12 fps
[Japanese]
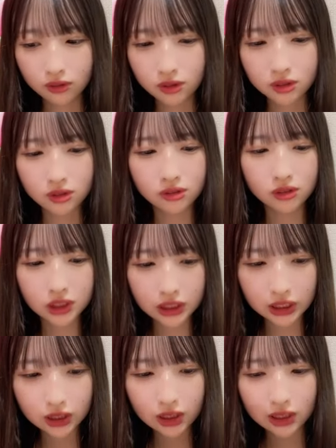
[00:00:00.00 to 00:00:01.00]
普通
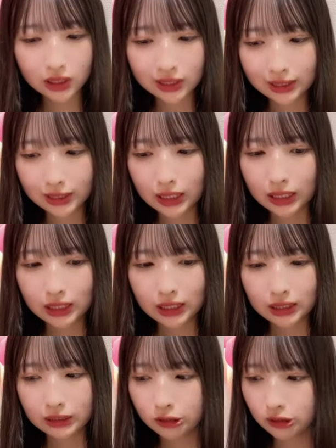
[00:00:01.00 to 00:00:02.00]
に
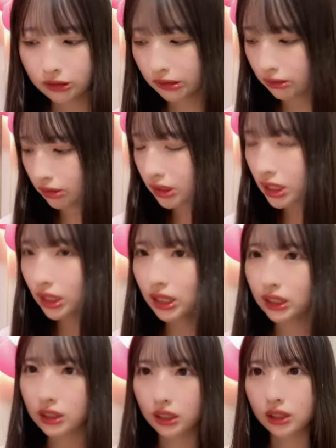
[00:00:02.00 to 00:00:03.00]
普通に許さな
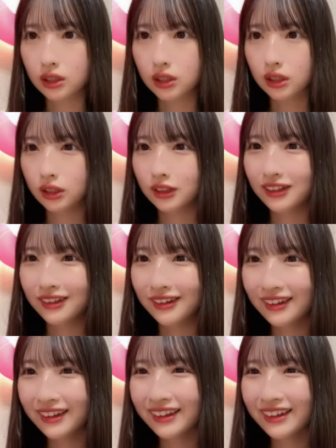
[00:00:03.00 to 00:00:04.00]
いんだか
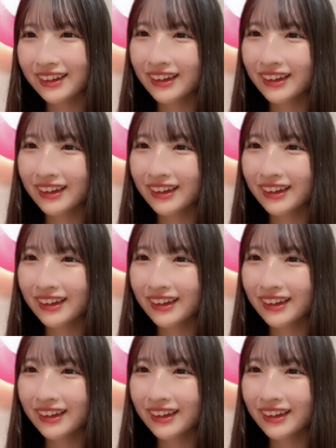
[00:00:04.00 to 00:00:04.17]
ら